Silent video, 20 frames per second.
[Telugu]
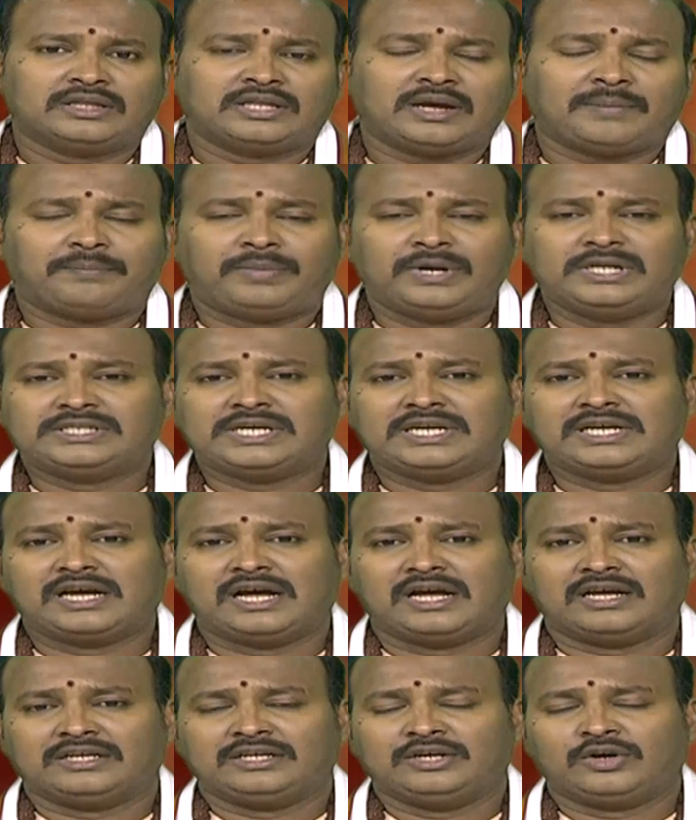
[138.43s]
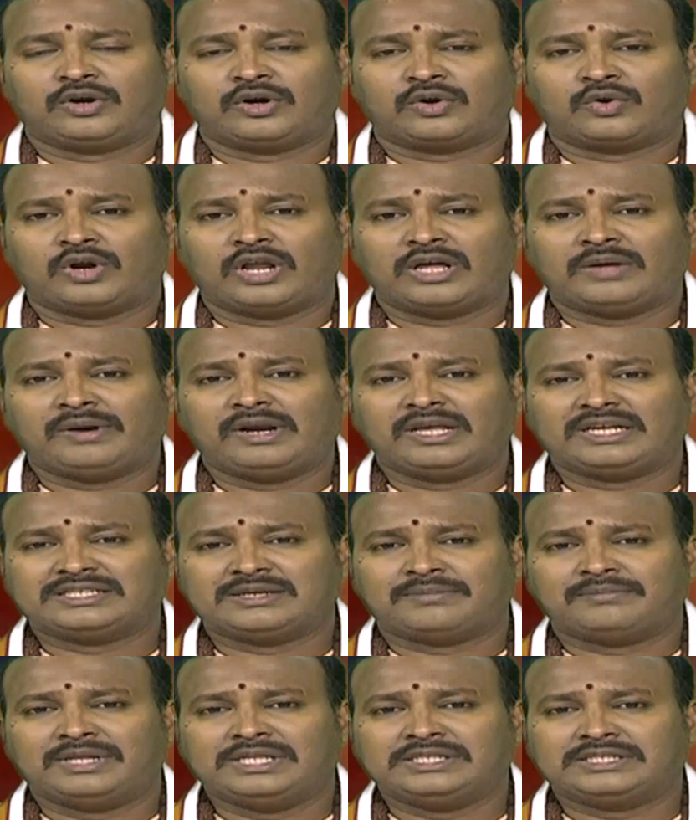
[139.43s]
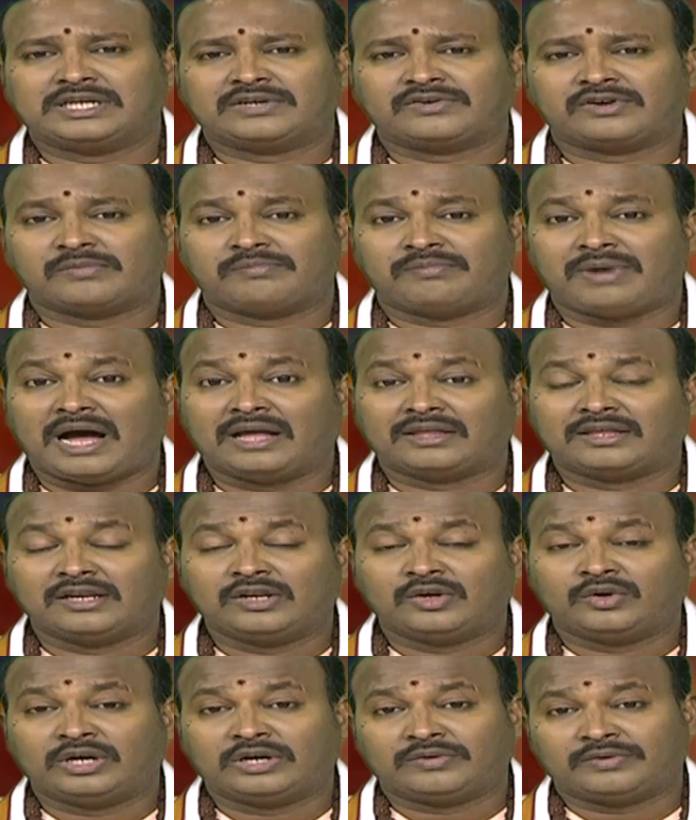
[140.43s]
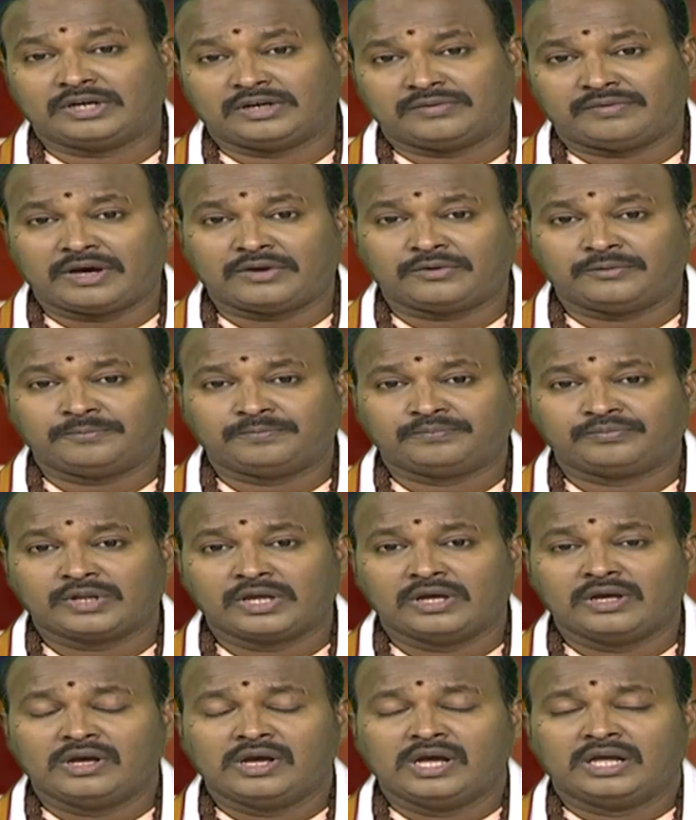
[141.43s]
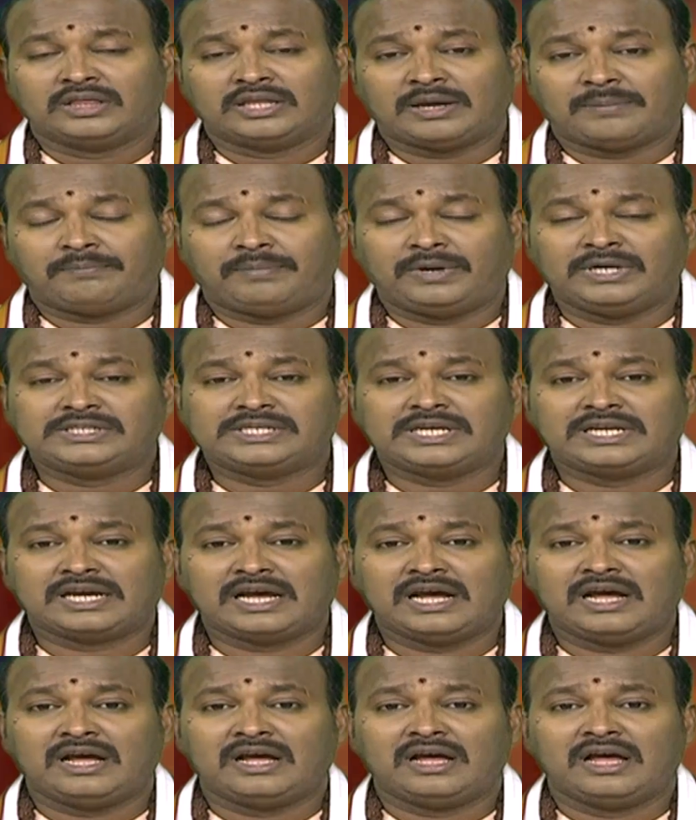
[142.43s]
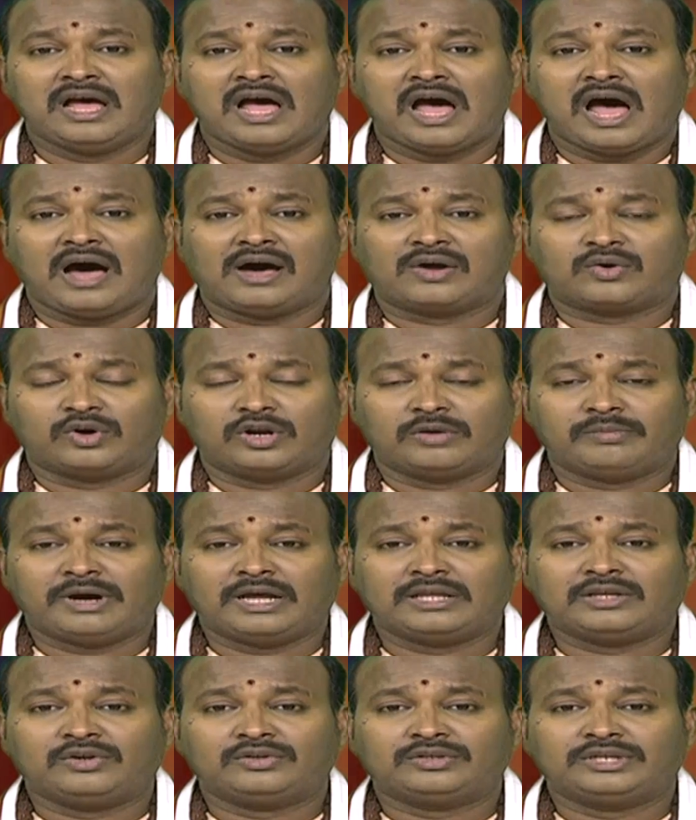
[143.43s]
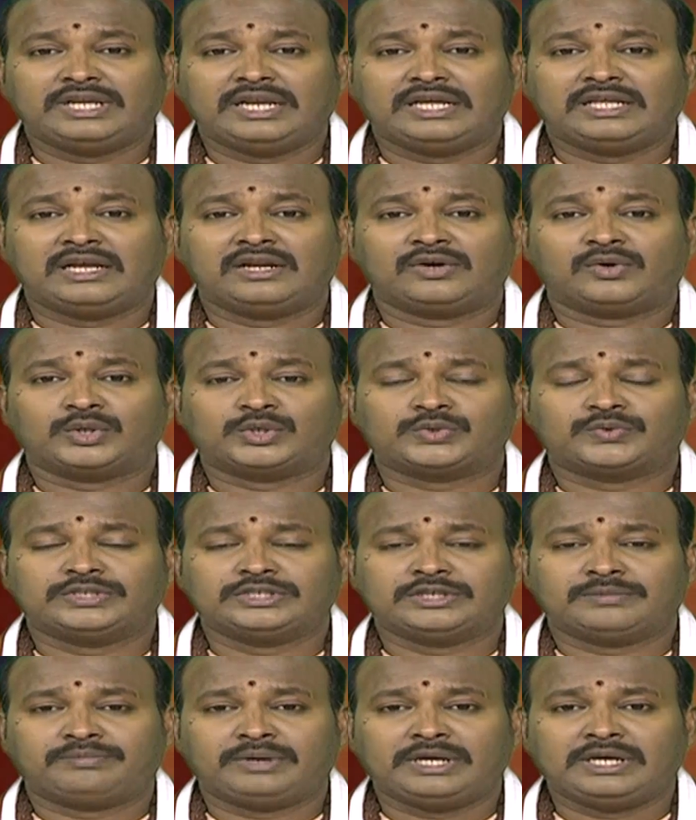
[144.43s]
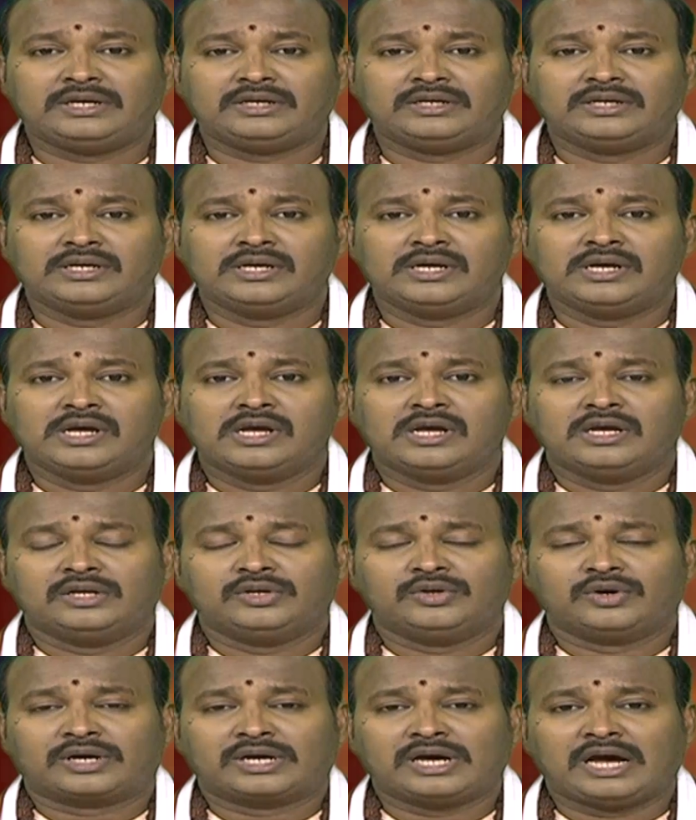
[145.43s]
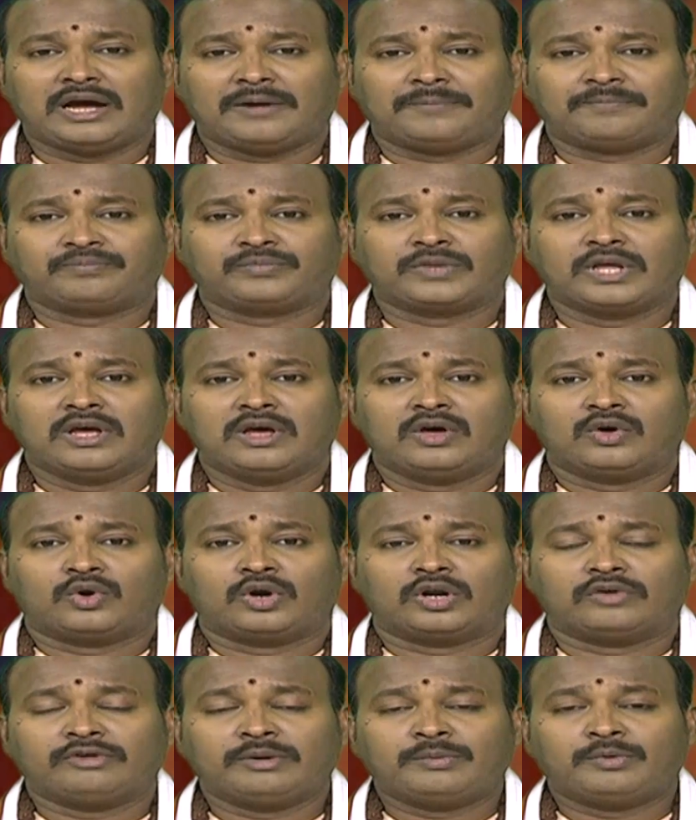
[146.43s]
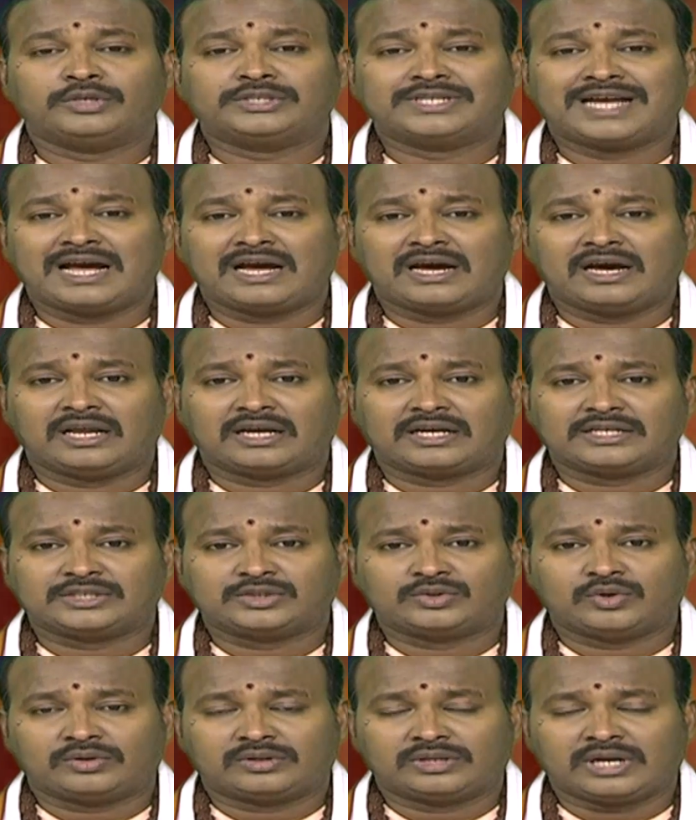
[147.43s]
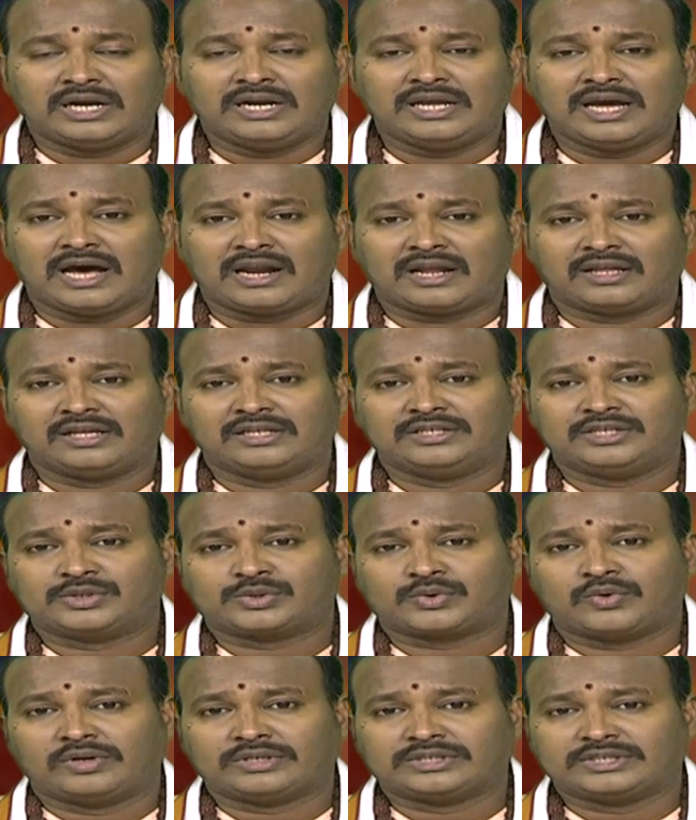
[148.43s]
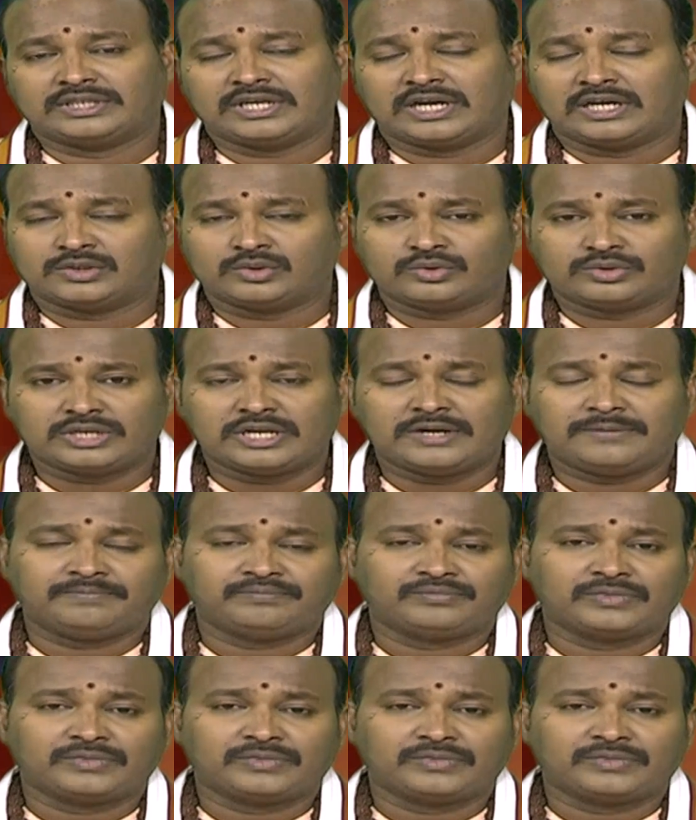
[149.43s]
తప్పనిసరిగా ఈ యొక్క రుణాలకు సంబంధించినటువంటి బాధల్లో ఉన్నటువంటి వారు తప్పనిసరిగా ఆ రుణ బాధలు తీరేదానికోసం అని చెప్పి ఈ యొక్క రుణ విమోచ గంగారక స్తోత్రాన్ని ఆరాధన చేసుకోవాల్సిందిగా సూచన